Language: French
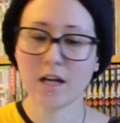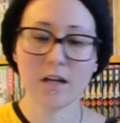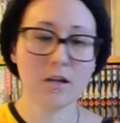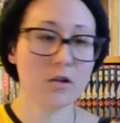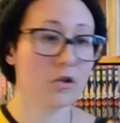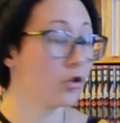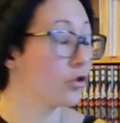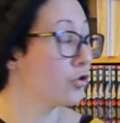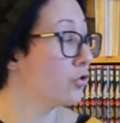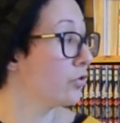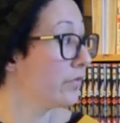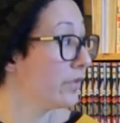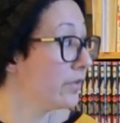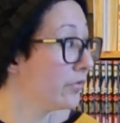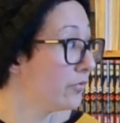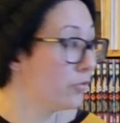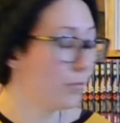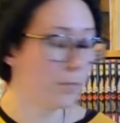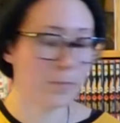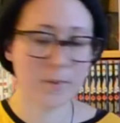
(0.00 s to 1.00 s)
Alors, je vais
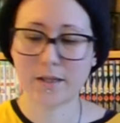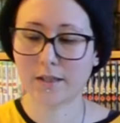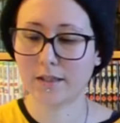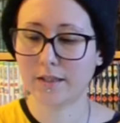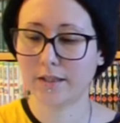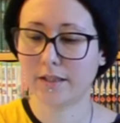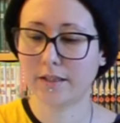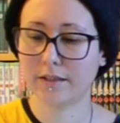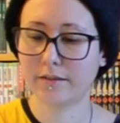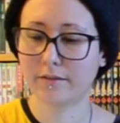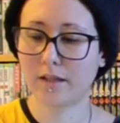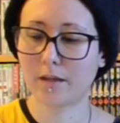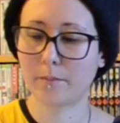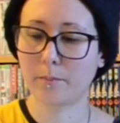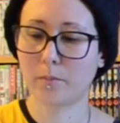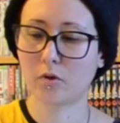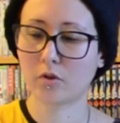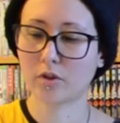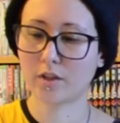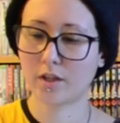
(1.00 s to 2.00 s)
vous parler d'un
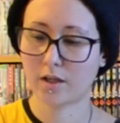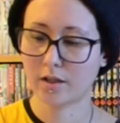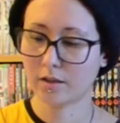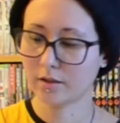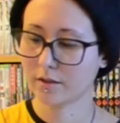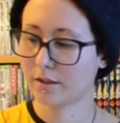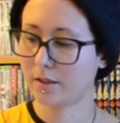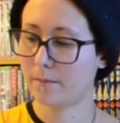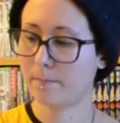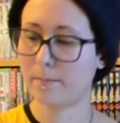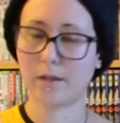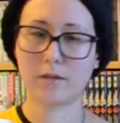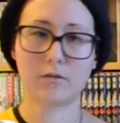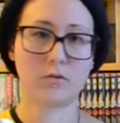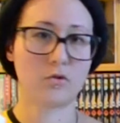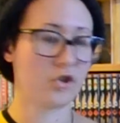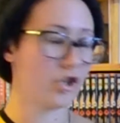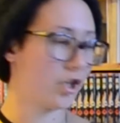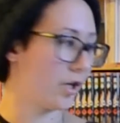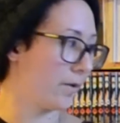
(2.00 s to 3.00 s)
manga qui parle
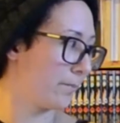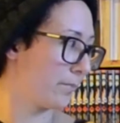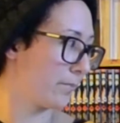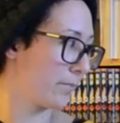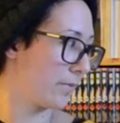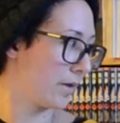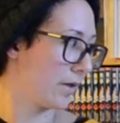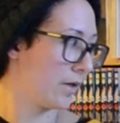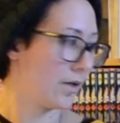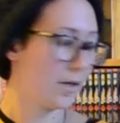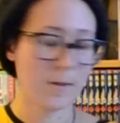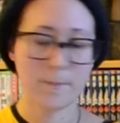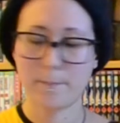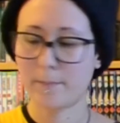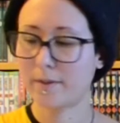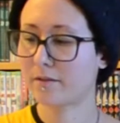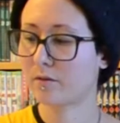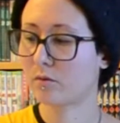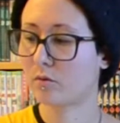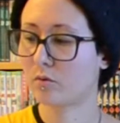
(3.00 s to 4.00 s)
de chat.
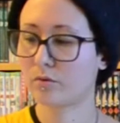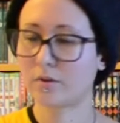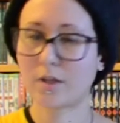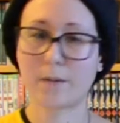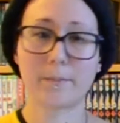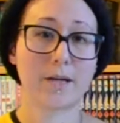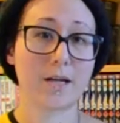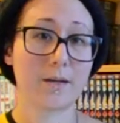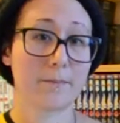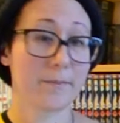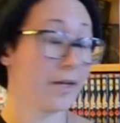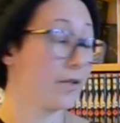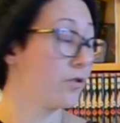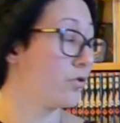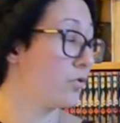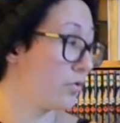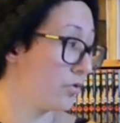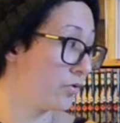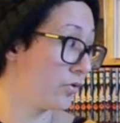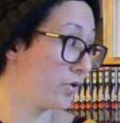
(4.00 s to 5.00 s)
Parce que d'après Mike,
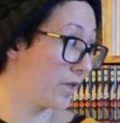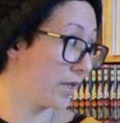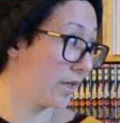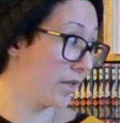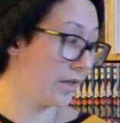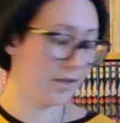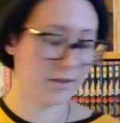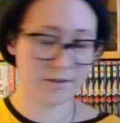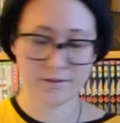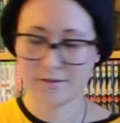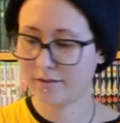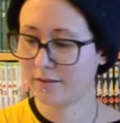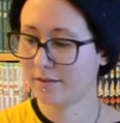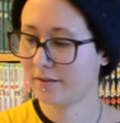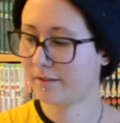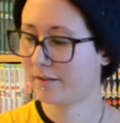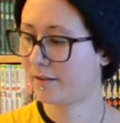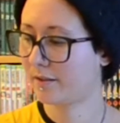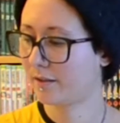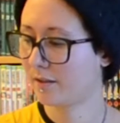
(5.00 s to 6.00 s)
je suis une cat
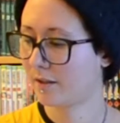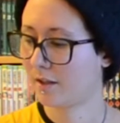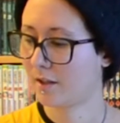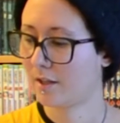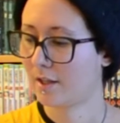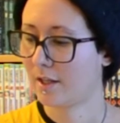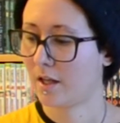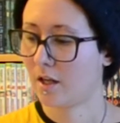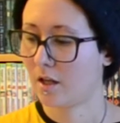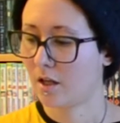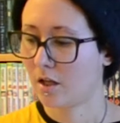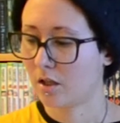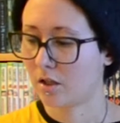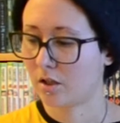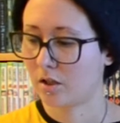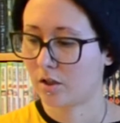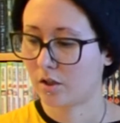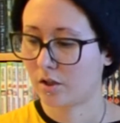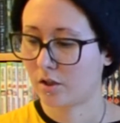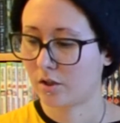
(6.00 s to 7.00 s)
lady.
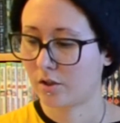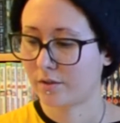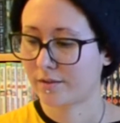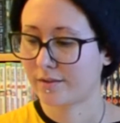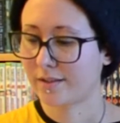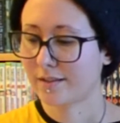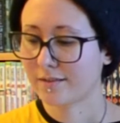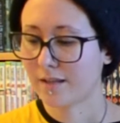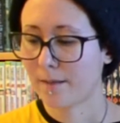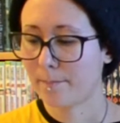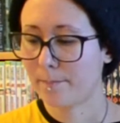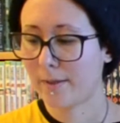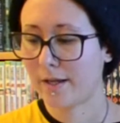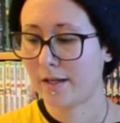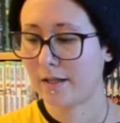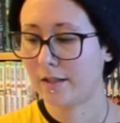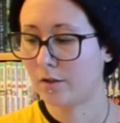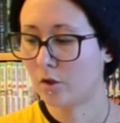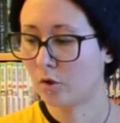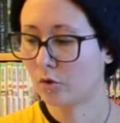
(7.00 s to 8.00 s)
Euh, ça
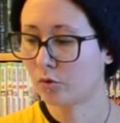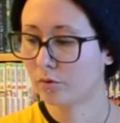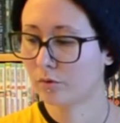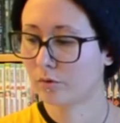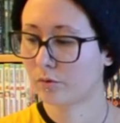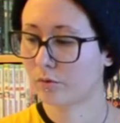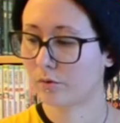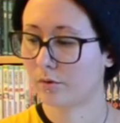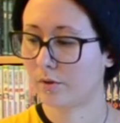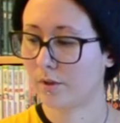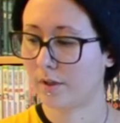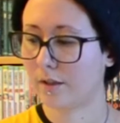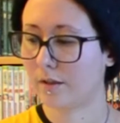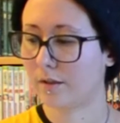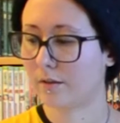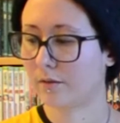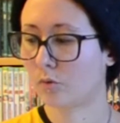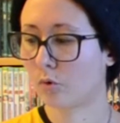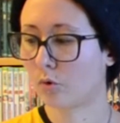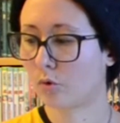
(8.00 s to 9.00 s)
s'appelle Yon
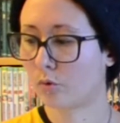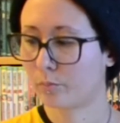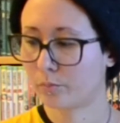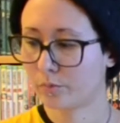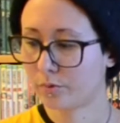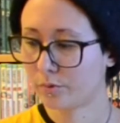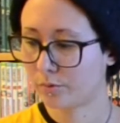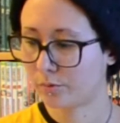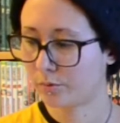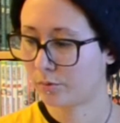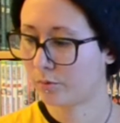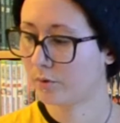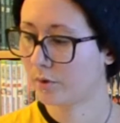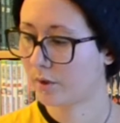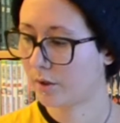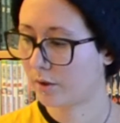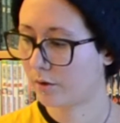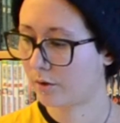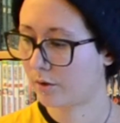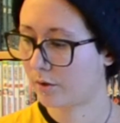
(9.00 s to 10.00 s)
Tomu
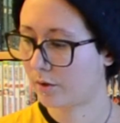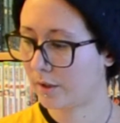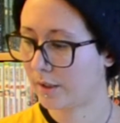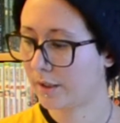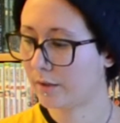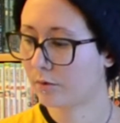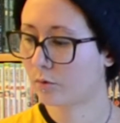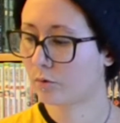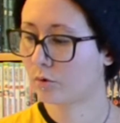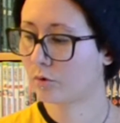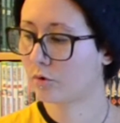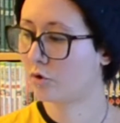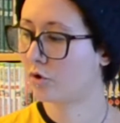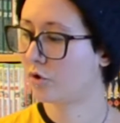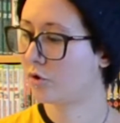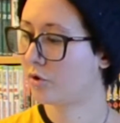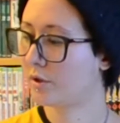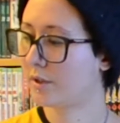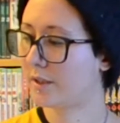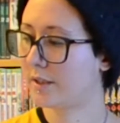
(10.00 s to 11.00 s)
Ito
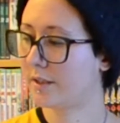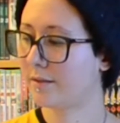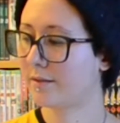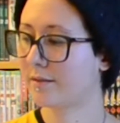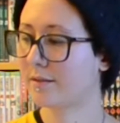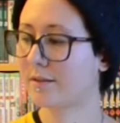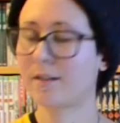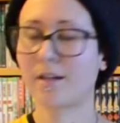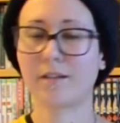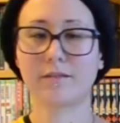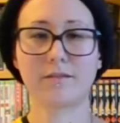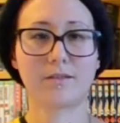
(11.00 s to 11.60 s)
Junji's Cat